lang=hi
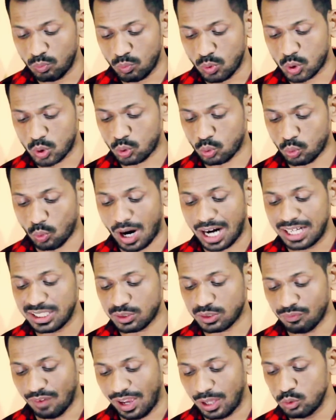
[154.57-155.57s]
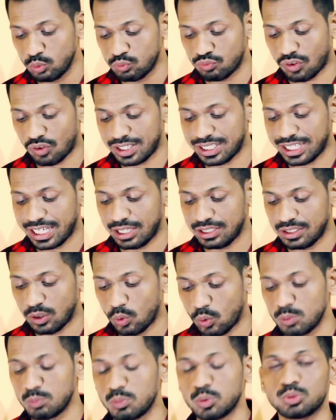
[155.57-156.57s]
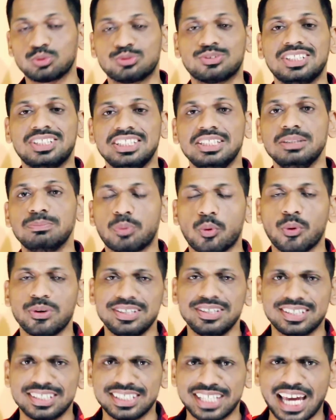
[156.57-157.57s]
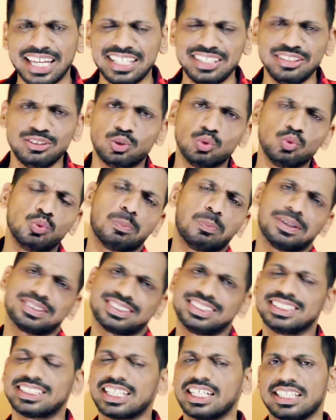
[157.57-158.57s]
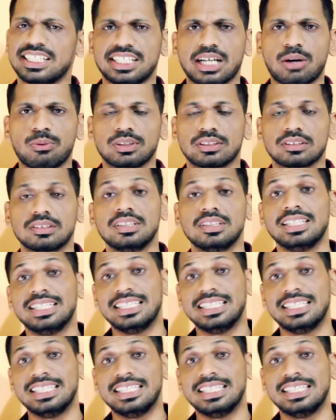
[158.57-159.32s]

वो क्वांट वैल्यू फंड है ऑलमोस्ट 3.92 परसेंट का गिरावट